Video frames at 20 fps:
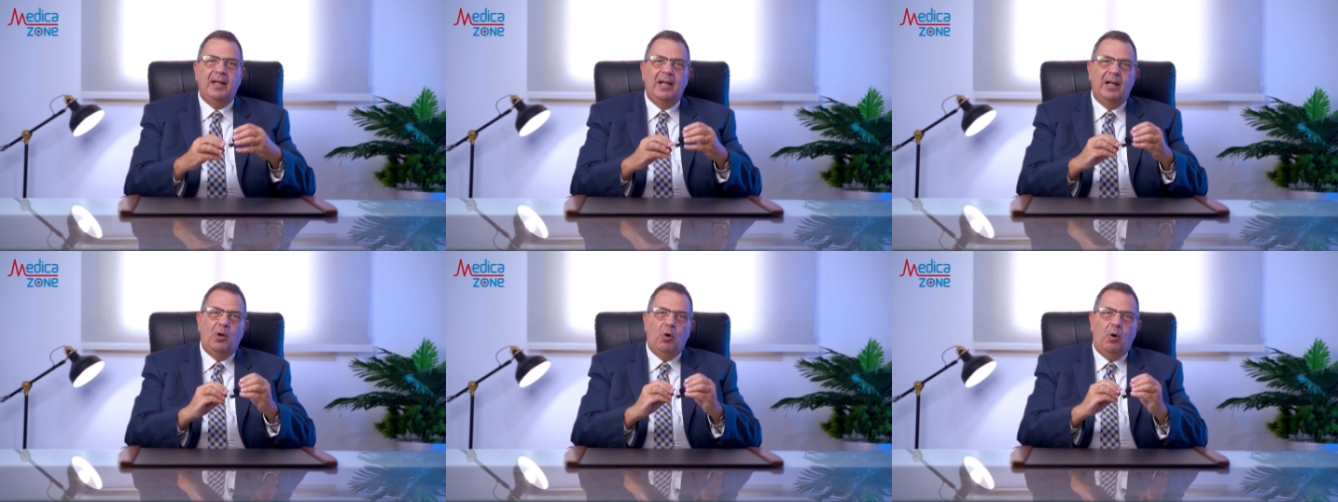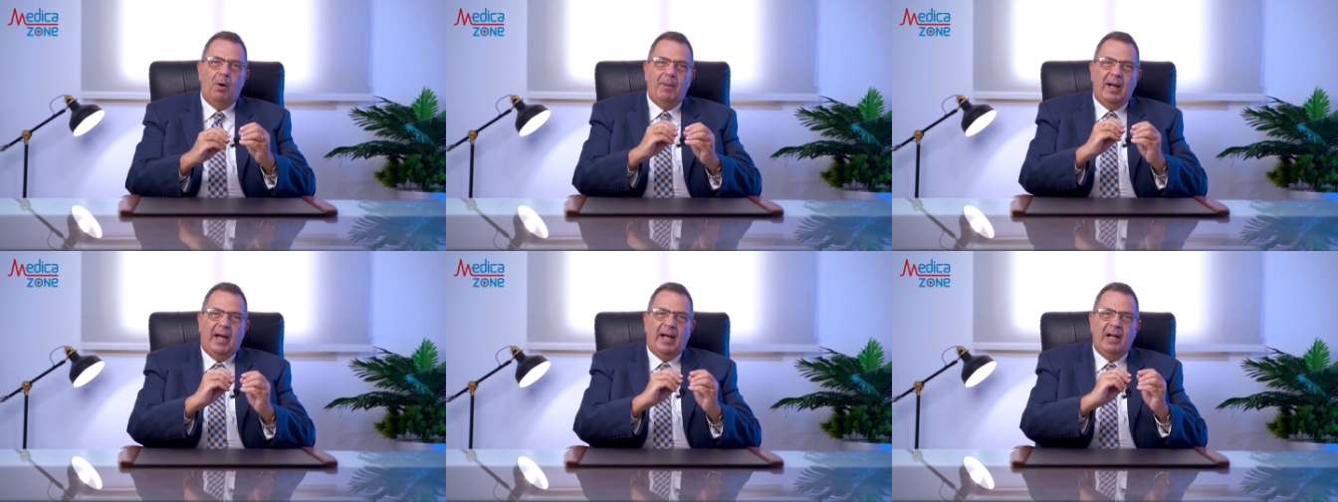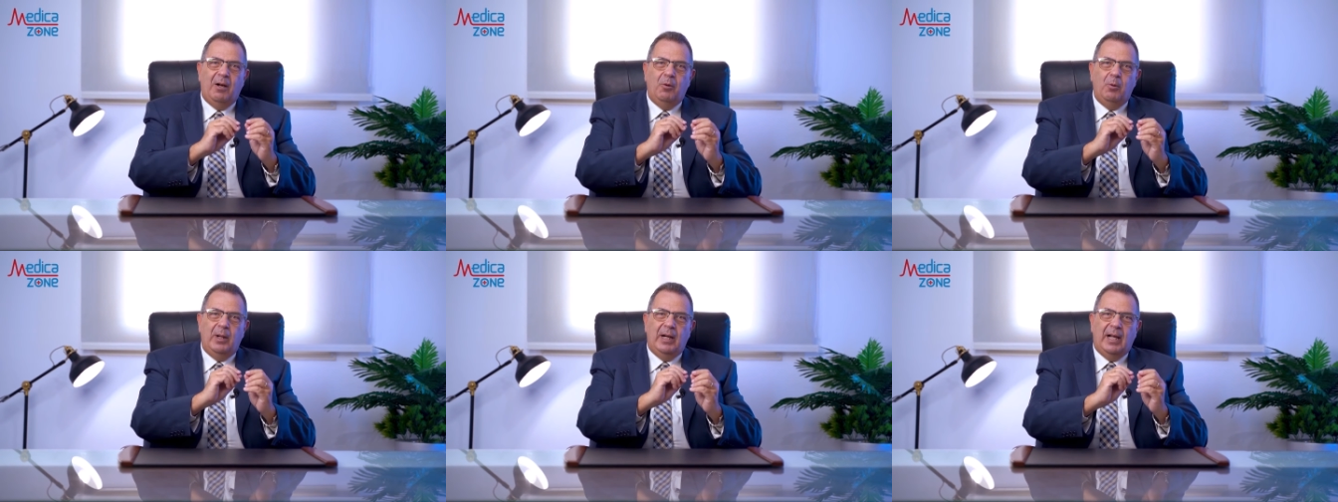اللي هو
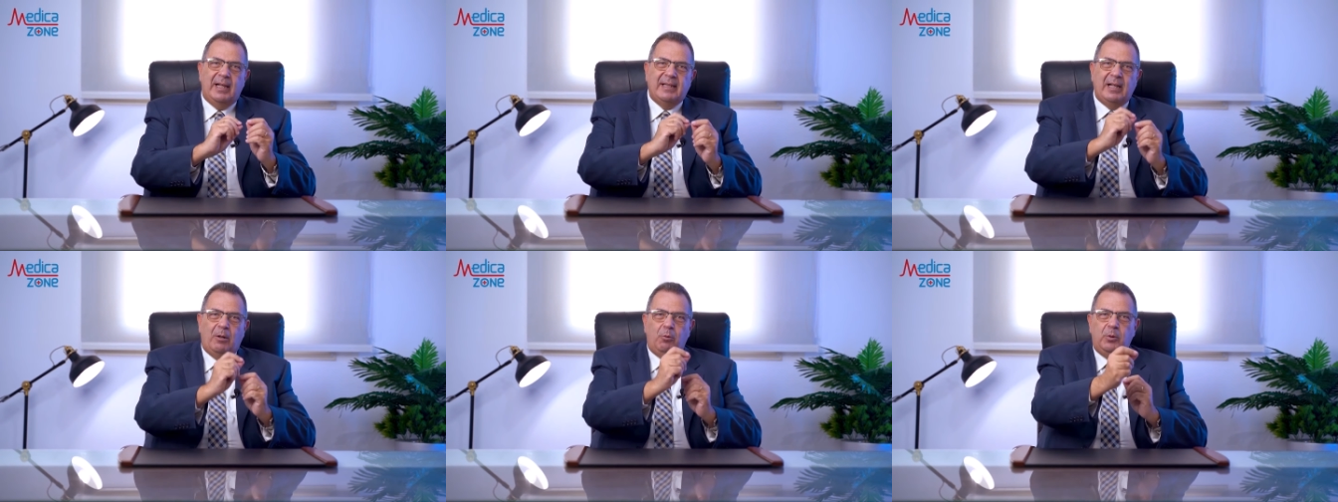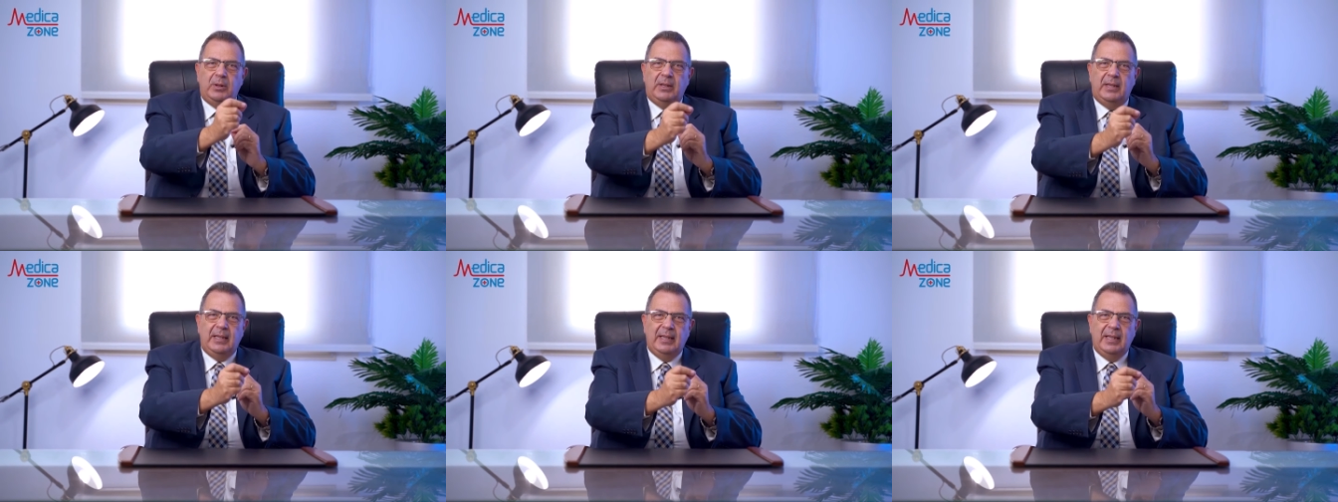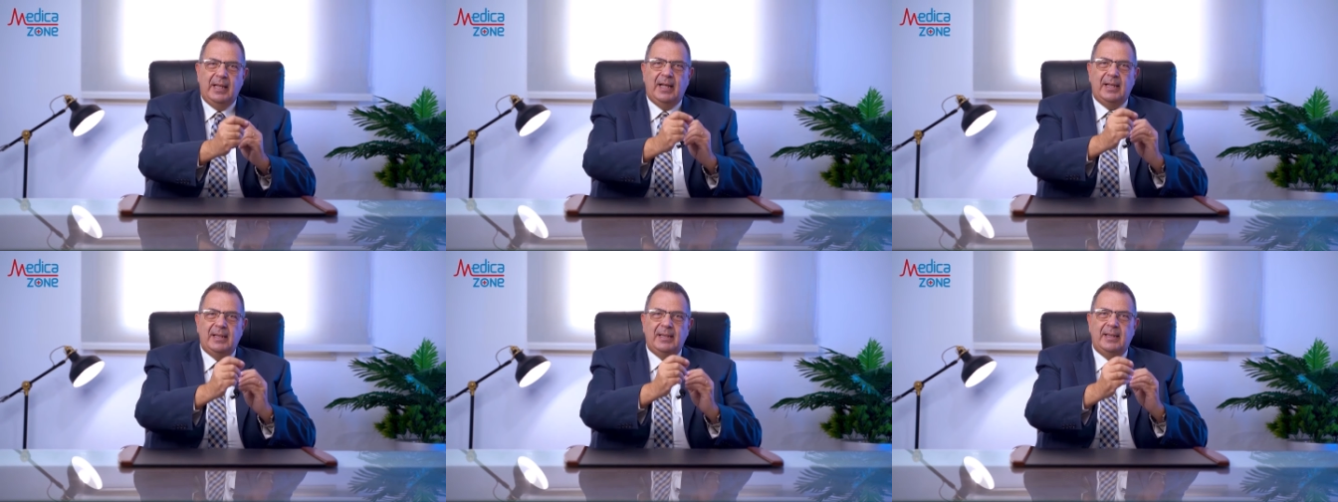بحاول ازود
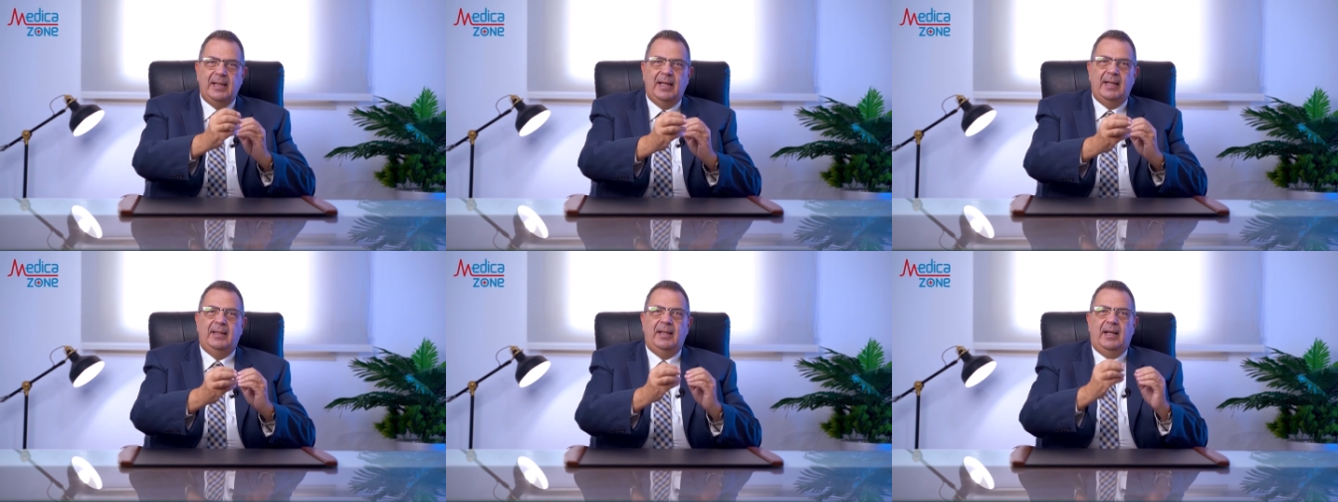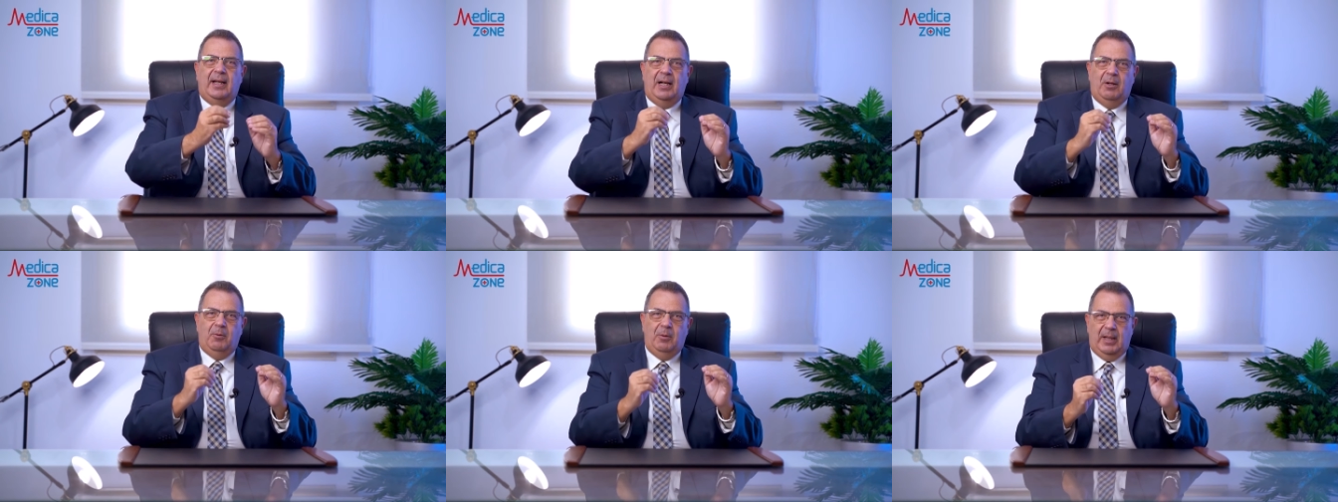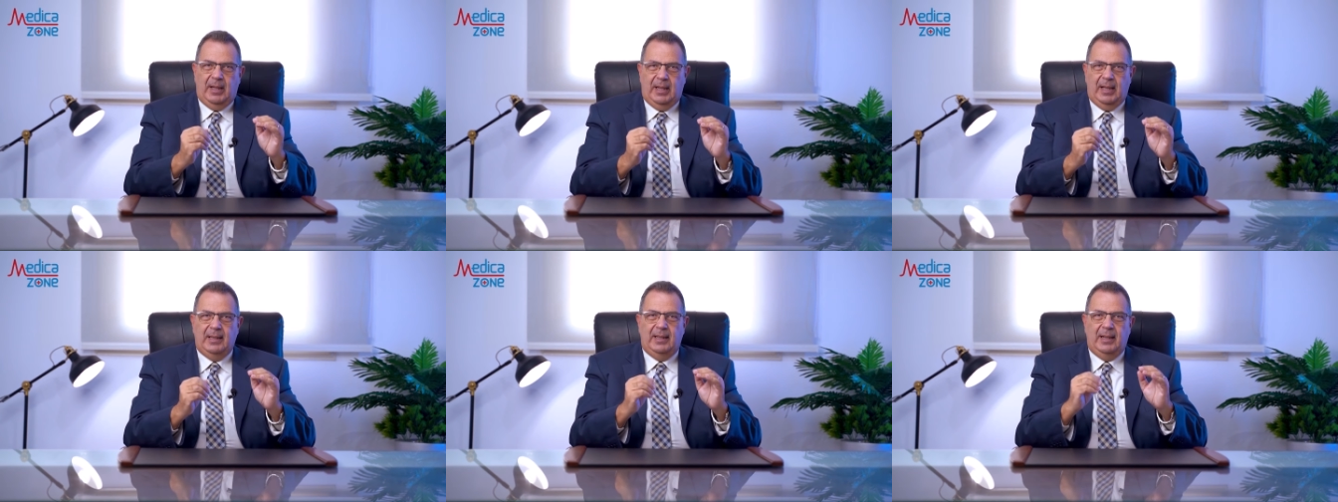دقيقه زياده او
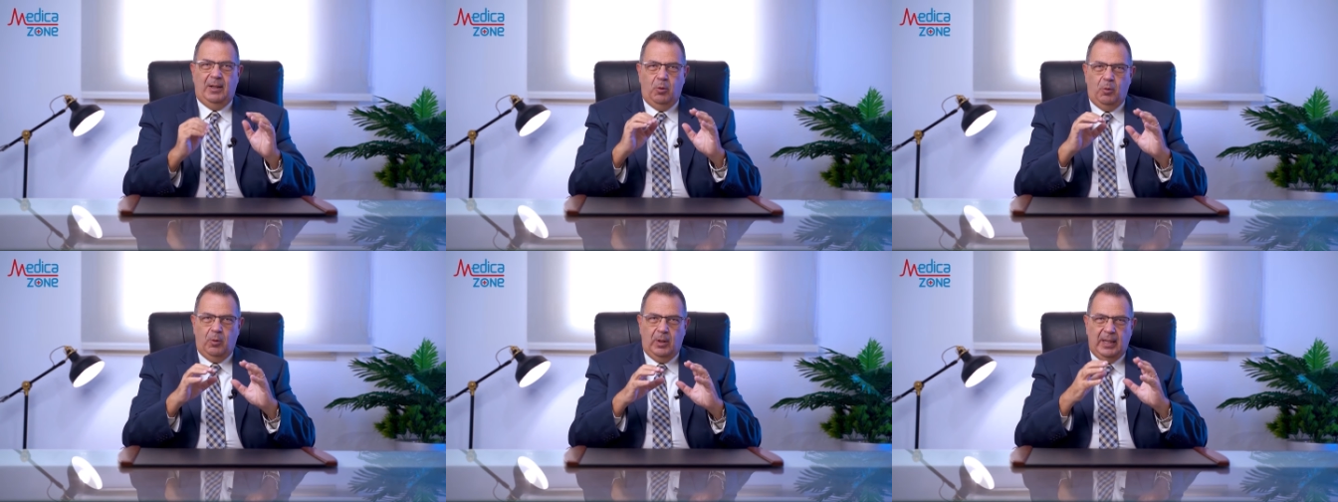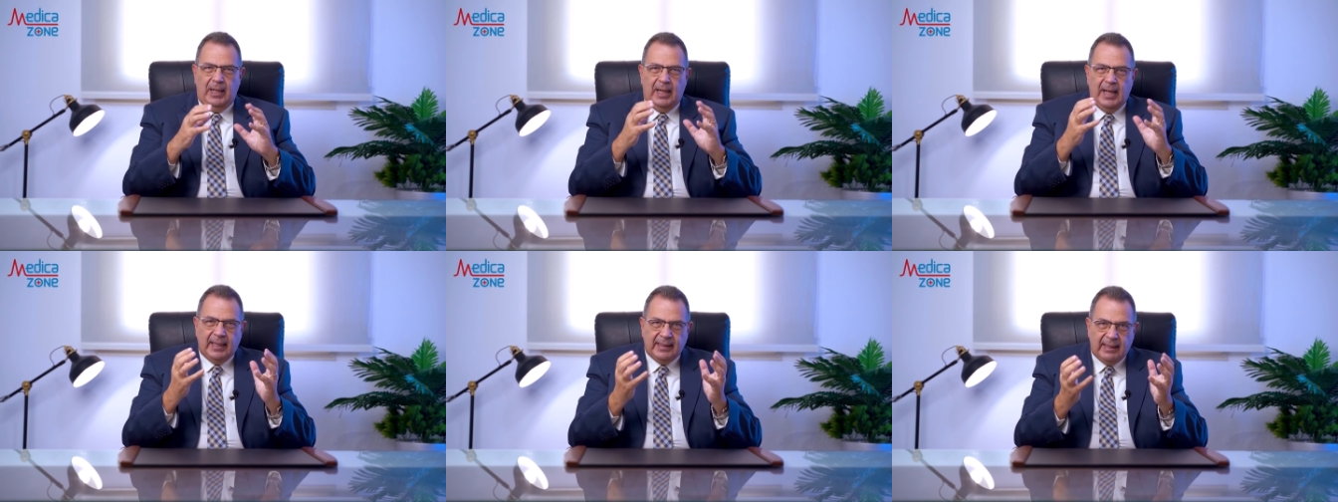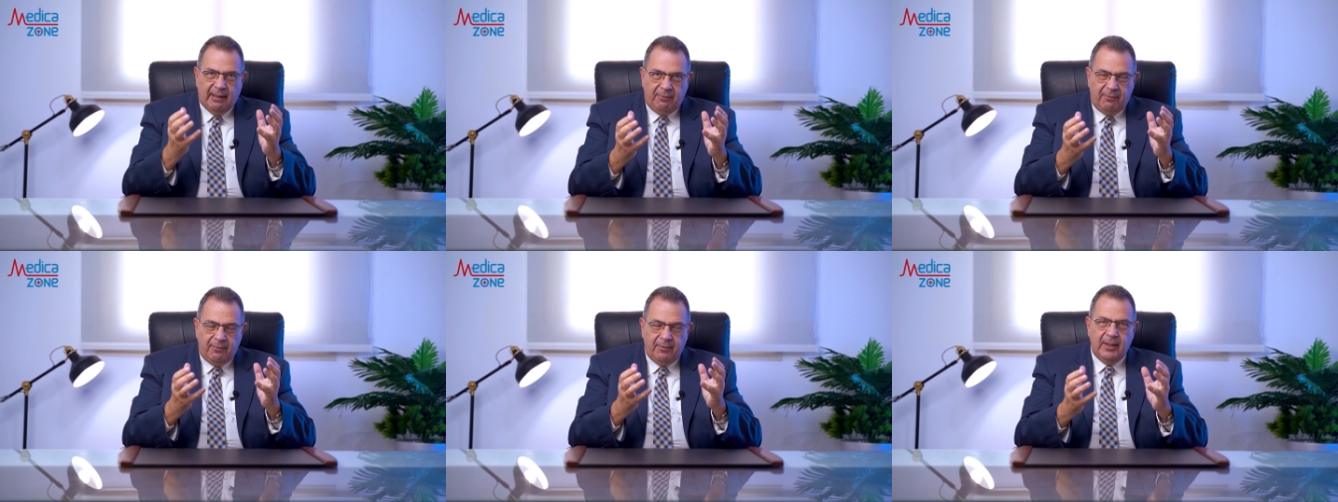اقلل هو
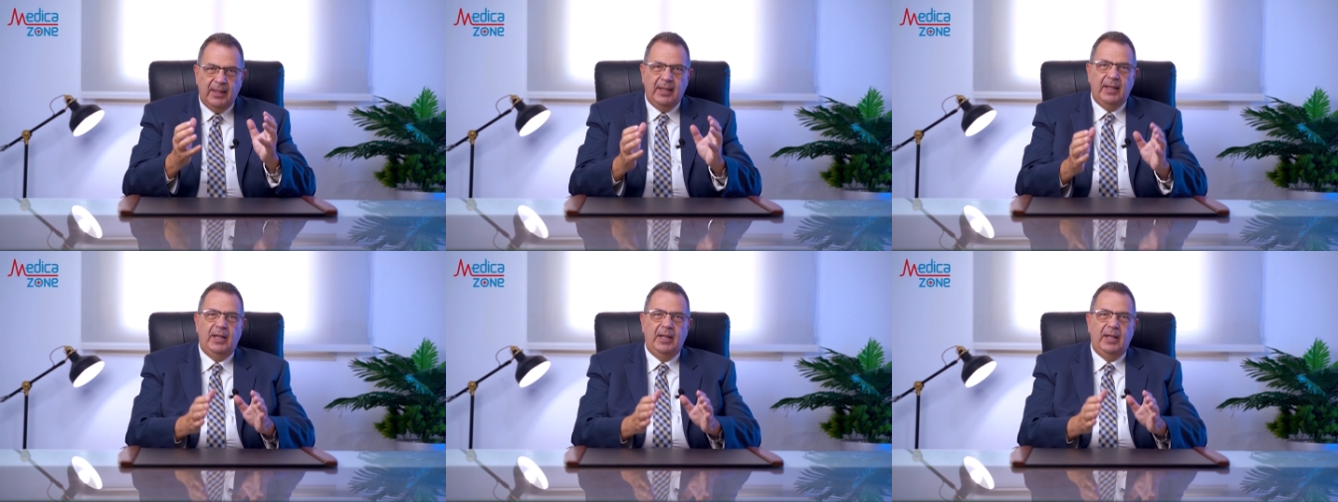الهدف